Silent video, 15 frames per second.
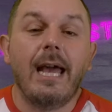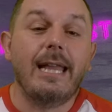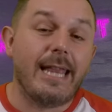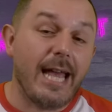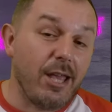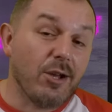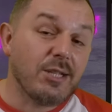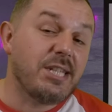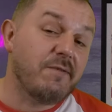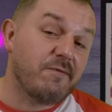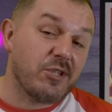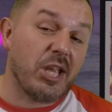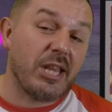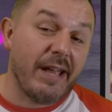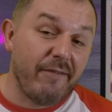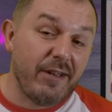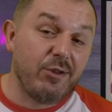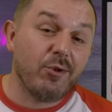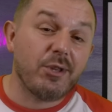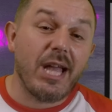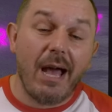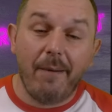Et d'ailleurs, si vous en avez
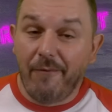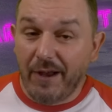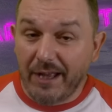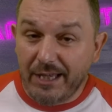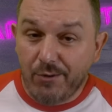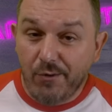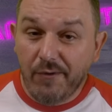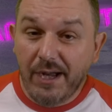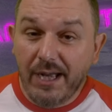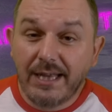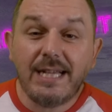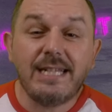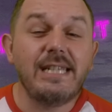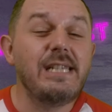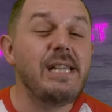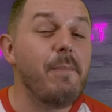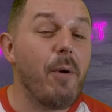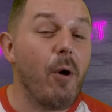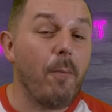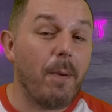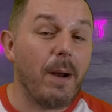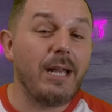d'autres à me faire découvrir, n'hésitez pas
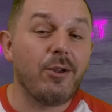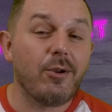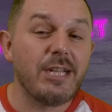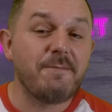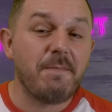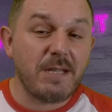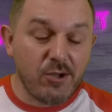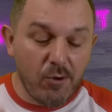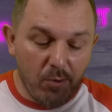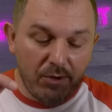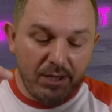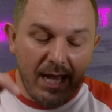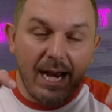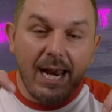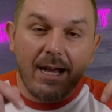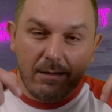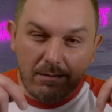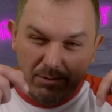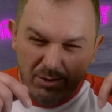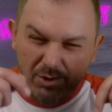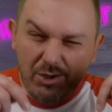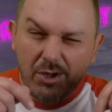à en parler dans l'espace commentaire là,
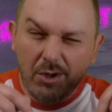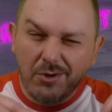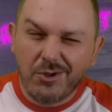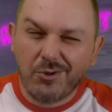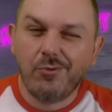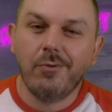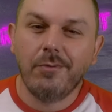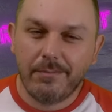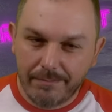juste en dessous.